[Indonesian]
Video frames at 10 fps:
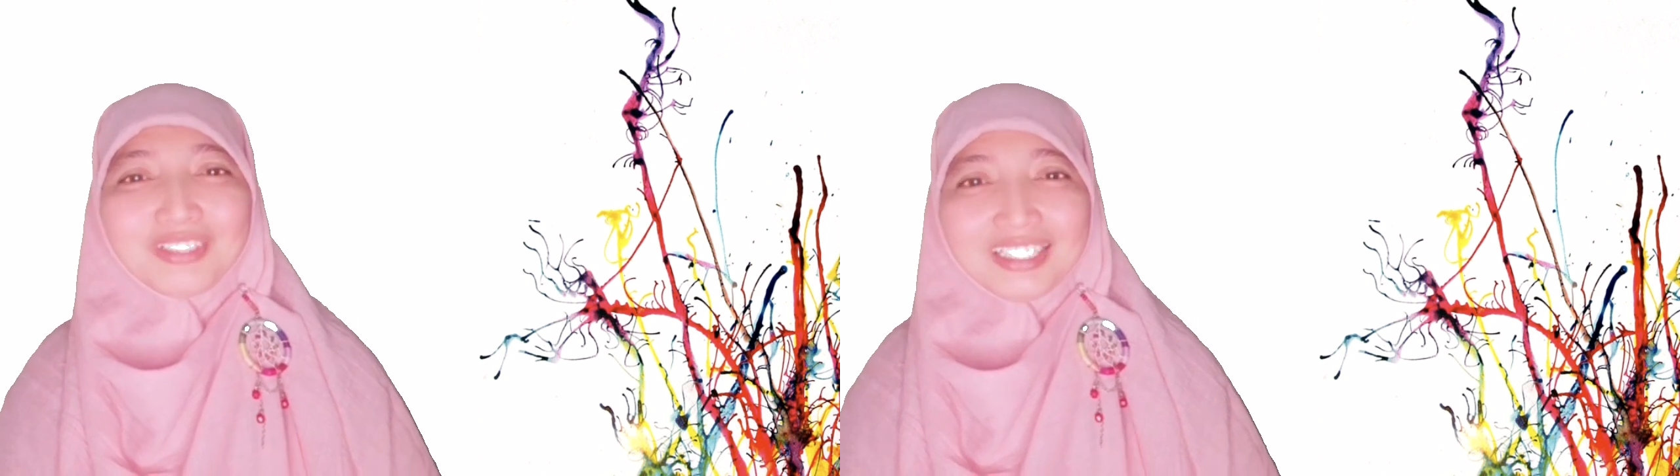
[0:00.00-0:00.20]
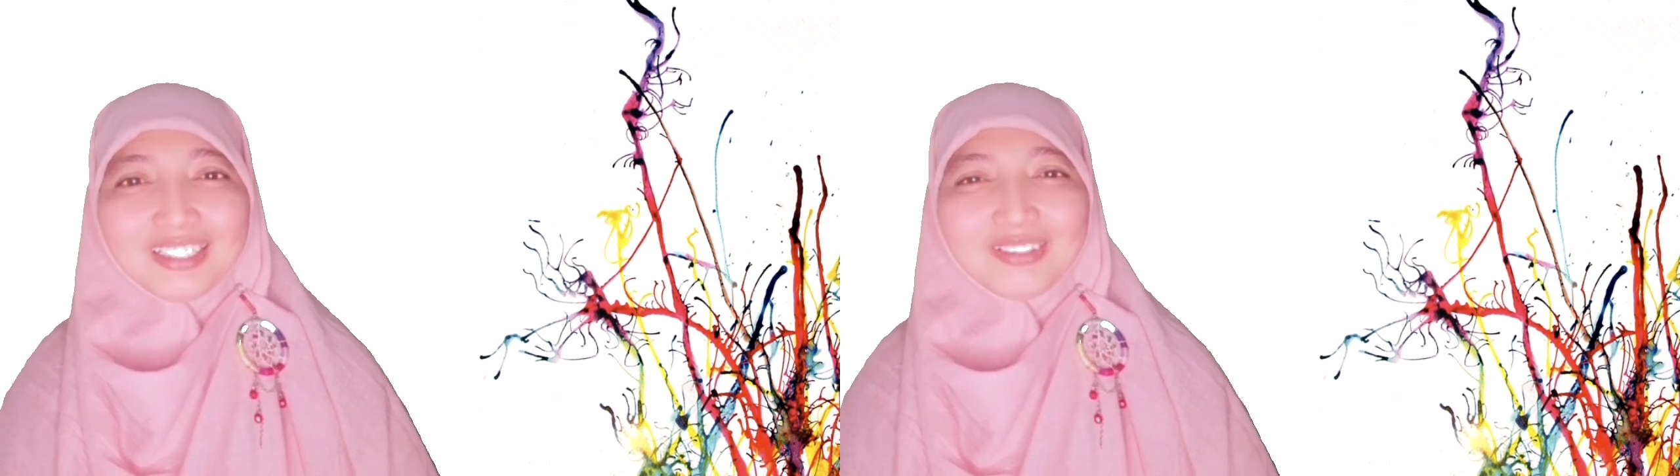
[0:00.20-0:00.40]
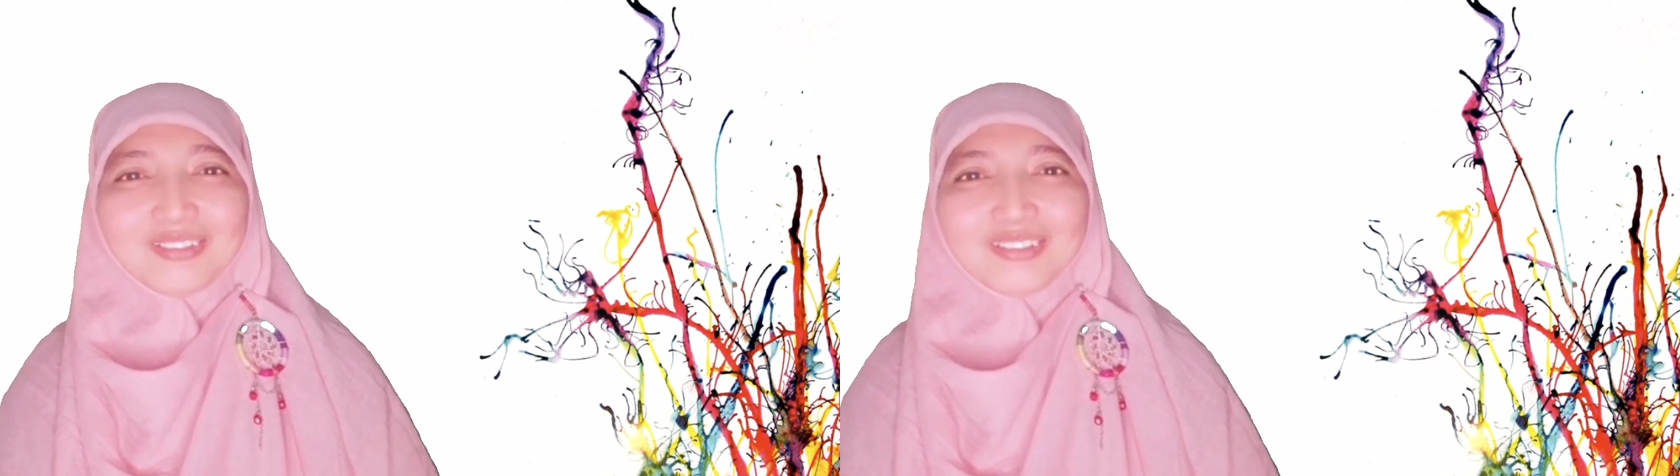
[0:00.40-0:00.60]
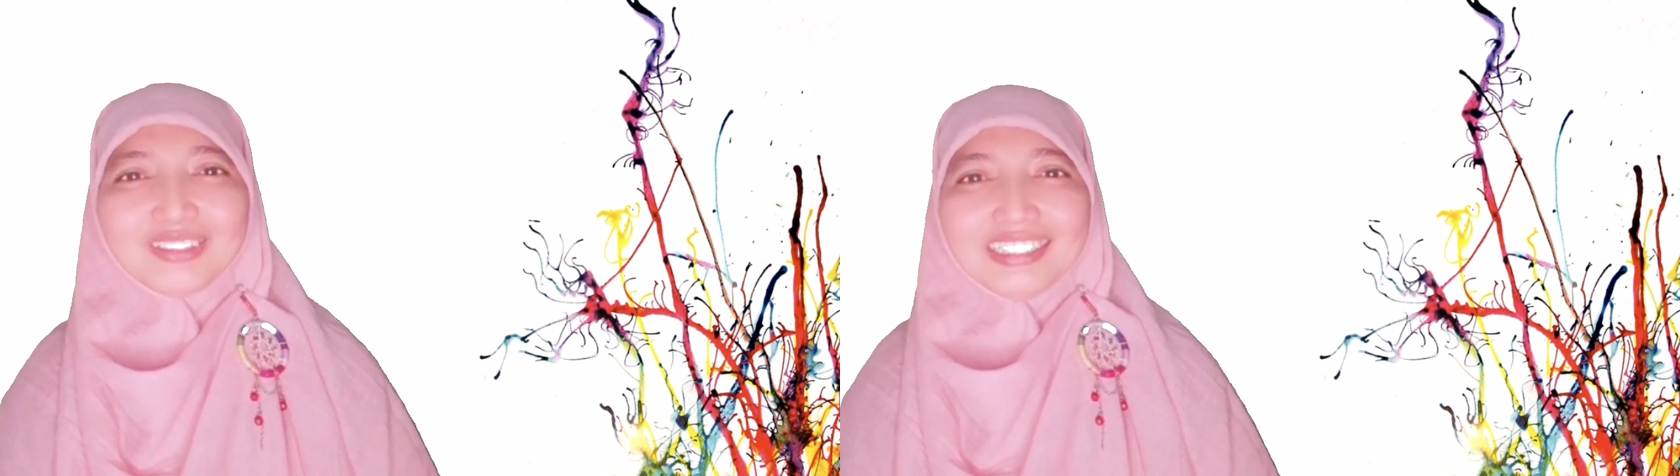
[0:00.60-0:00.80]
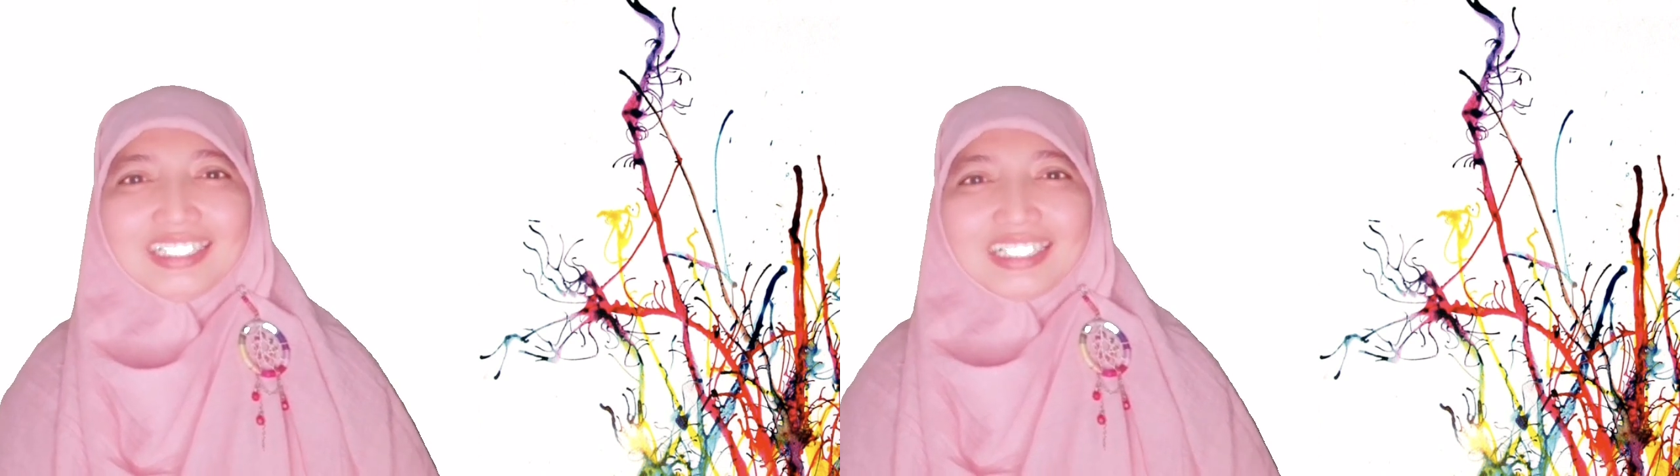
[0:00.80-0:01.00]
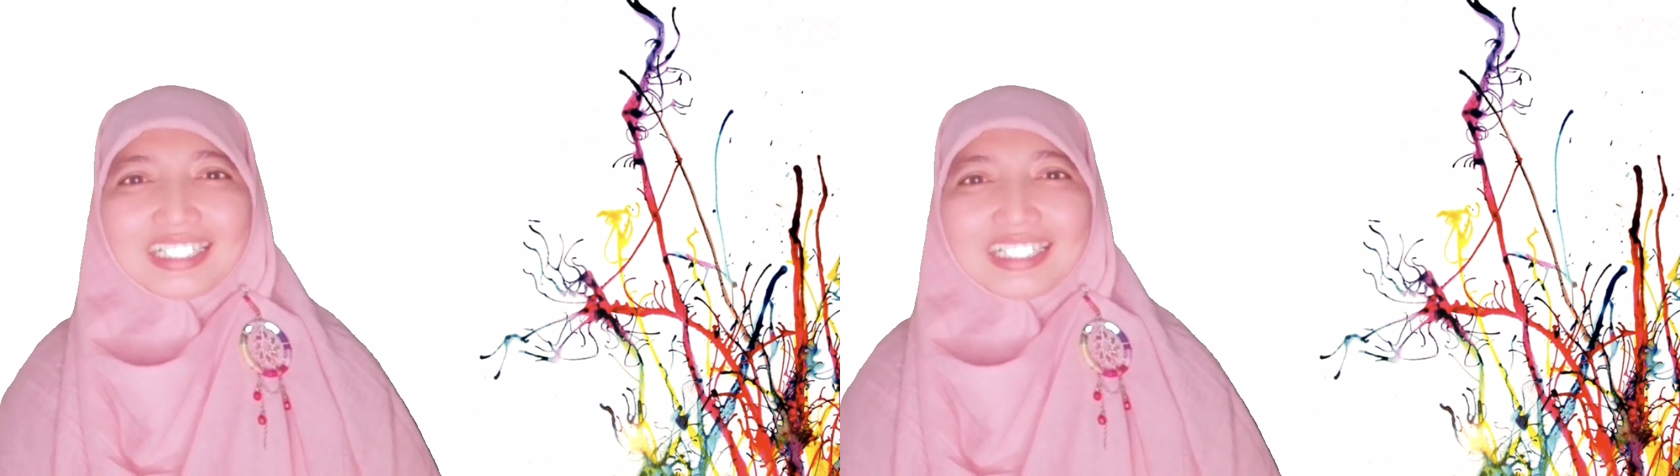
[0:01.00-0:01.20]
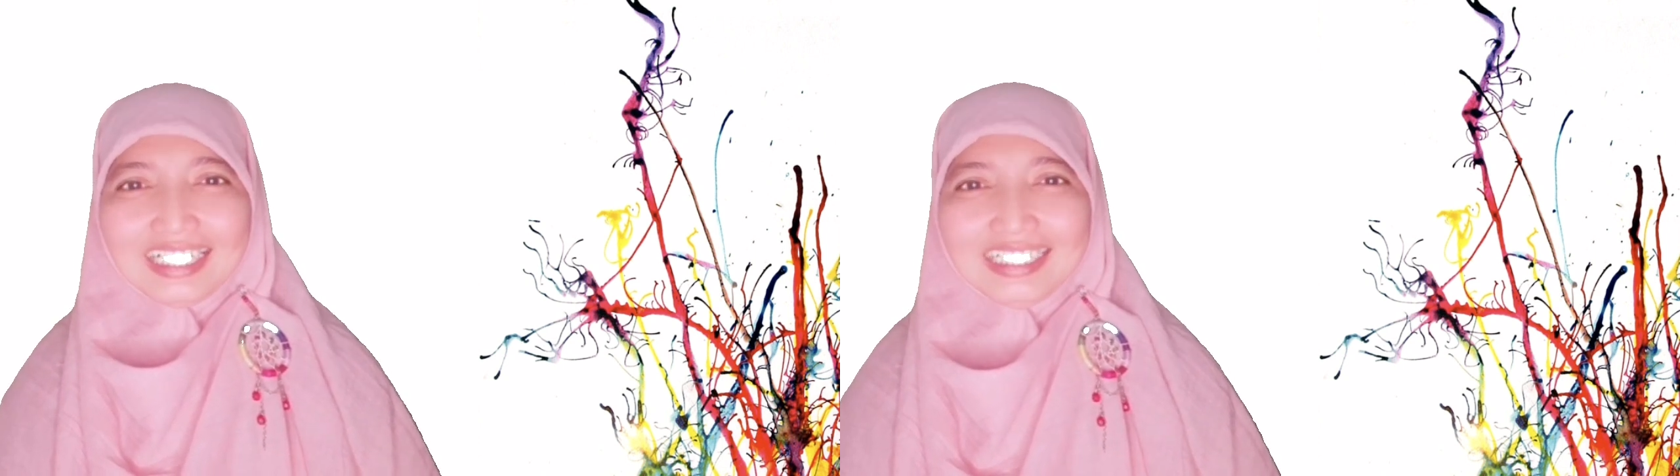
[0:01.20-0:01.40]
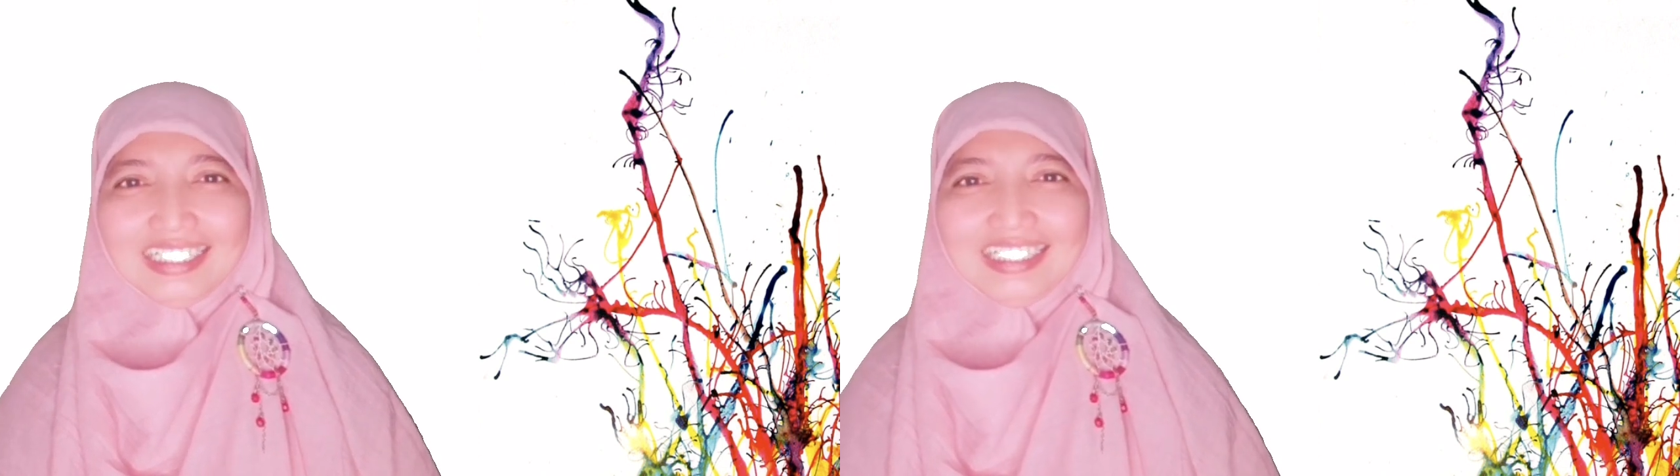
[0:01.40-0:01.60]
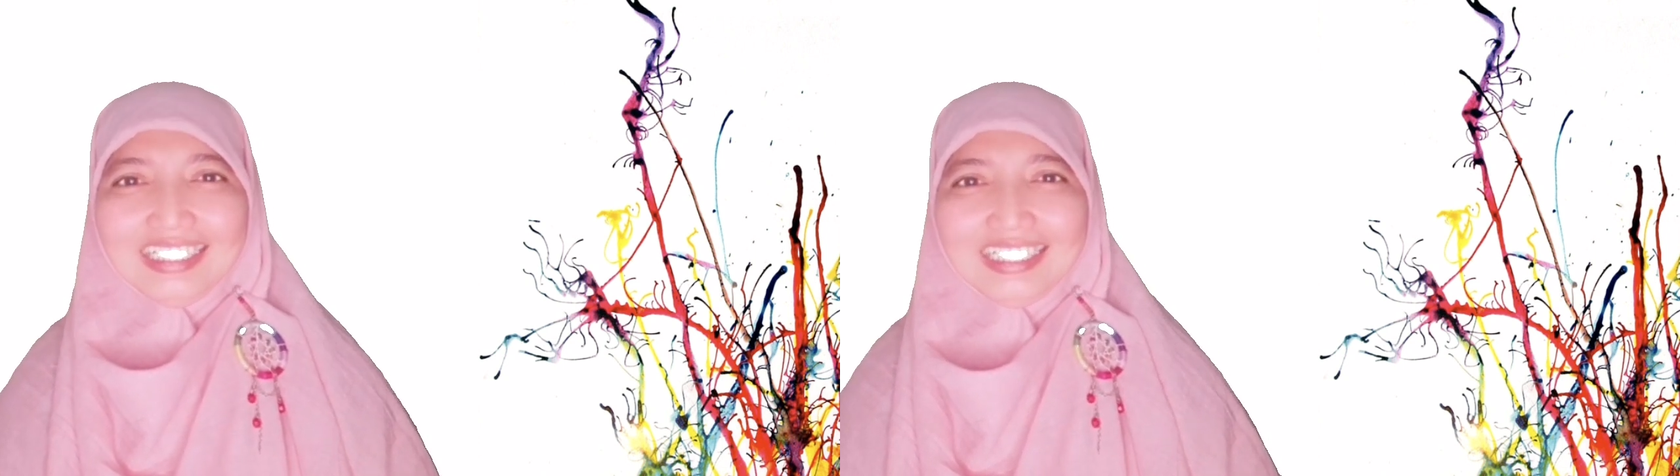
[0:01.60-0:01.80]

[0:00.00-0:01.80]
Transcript: video kali ini.